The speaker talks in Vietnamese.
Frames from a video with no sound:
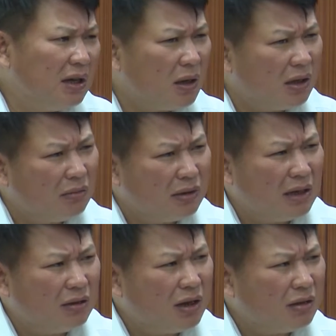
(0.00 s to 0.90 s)
kiến nghị đề
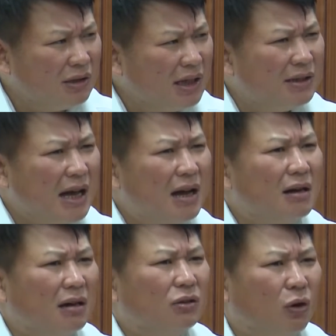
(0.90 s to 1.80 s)
xuất trong công tác phòng
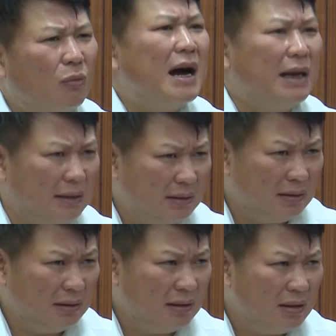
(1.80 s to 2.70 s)
chống tội phạm ma
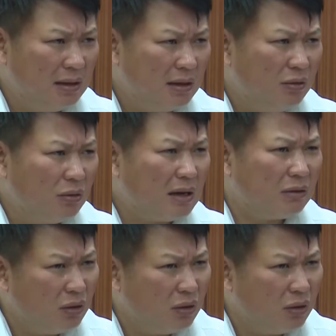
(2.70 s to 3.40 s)
túy, công tác cai